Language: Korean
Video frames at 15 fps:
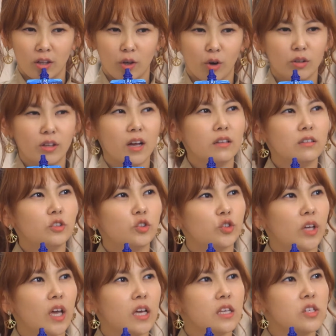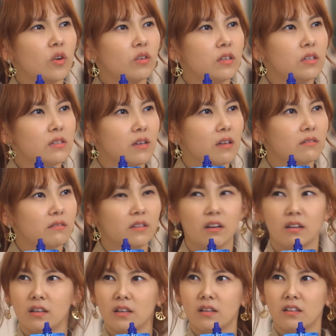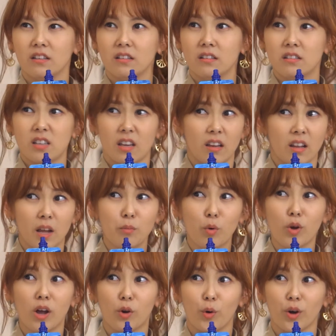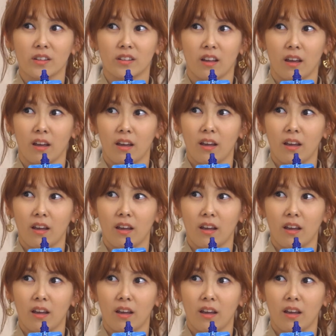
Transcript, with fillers: 연애하는 중에 첫 키스하는 날이 제일 행복한 것 같아.